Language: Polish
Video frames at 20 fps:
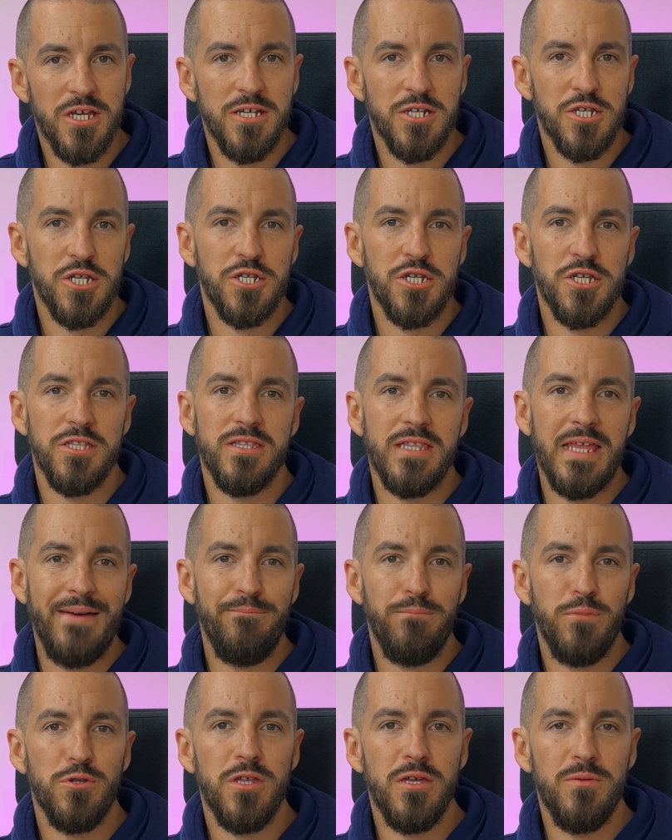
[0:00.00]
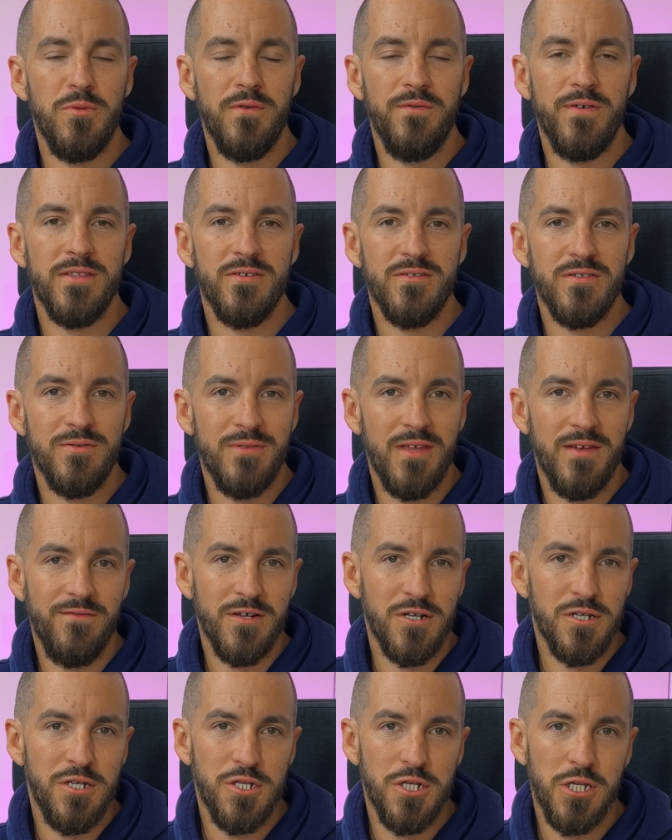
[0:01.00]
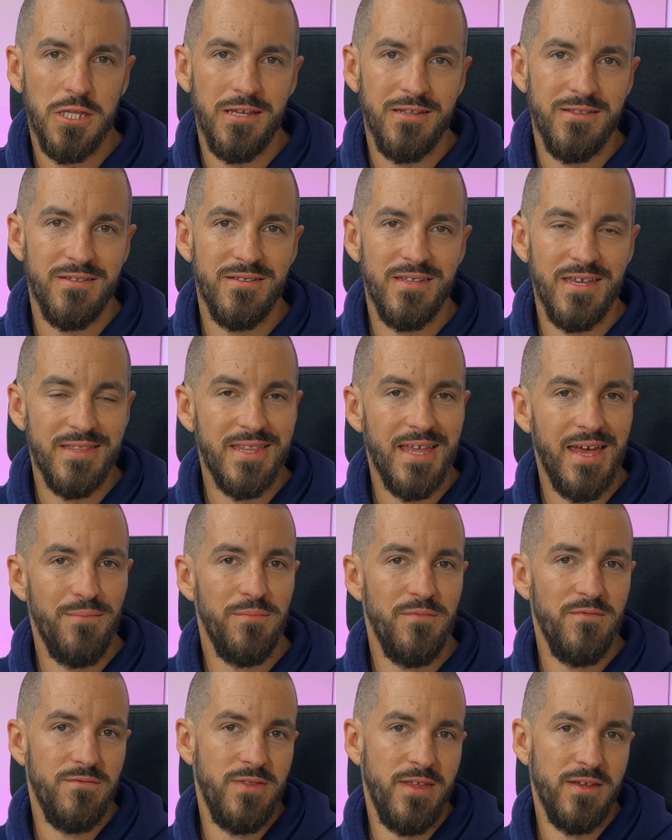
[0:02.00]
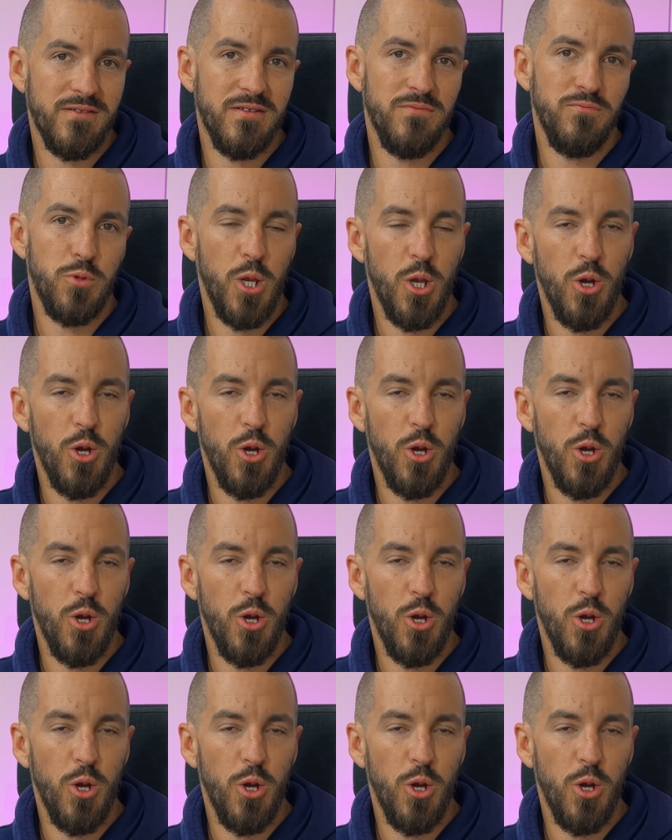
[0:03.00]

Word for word: rzeczy, tam podejmowane są najważniejsze decyzje, tam następuje